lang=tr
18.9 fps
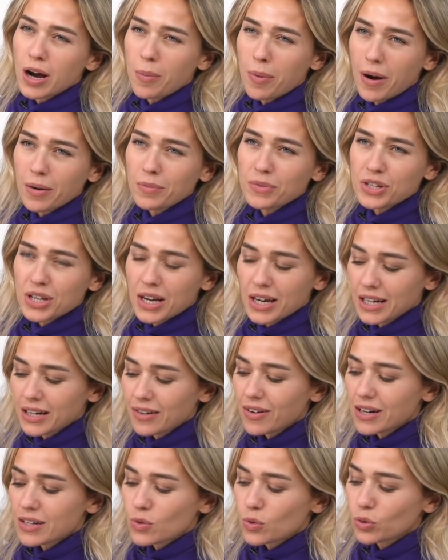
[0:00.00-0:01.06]
kabarmış yerleri
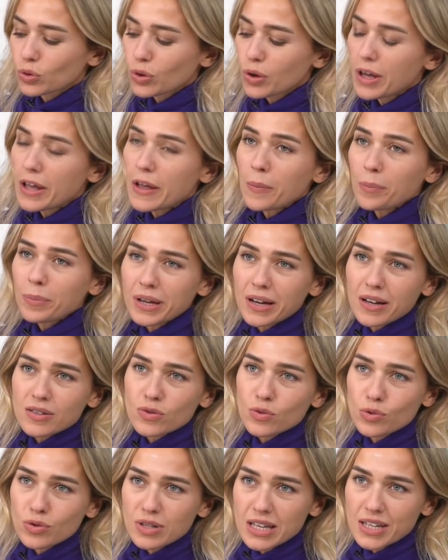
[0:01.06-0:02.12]
varsa onu biraz
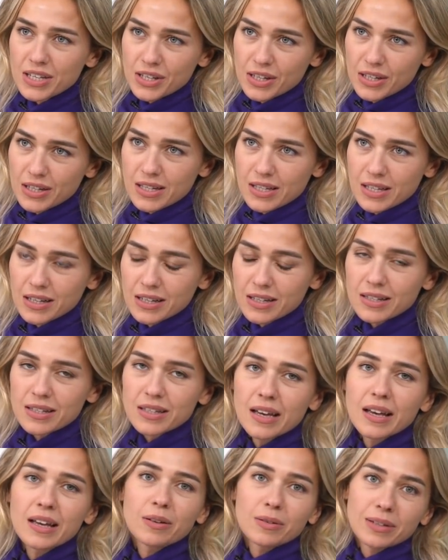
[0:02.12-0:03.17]
düzleştirirseniz
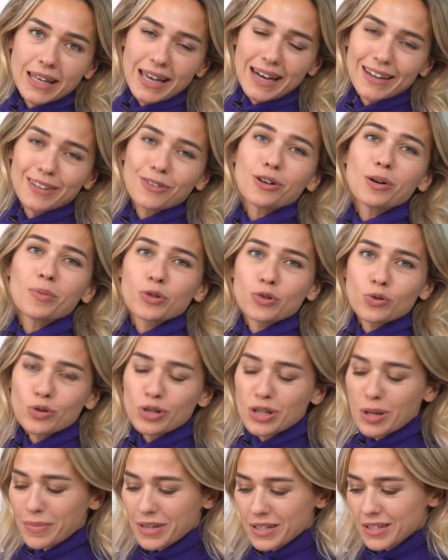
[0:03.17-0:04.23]
gerek yok ama
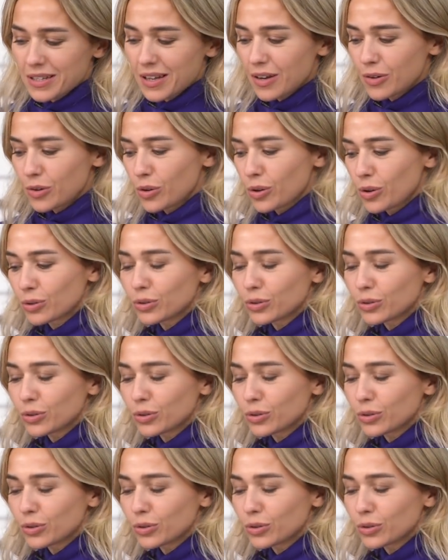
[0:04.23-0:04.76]
süslemeniz daha kolay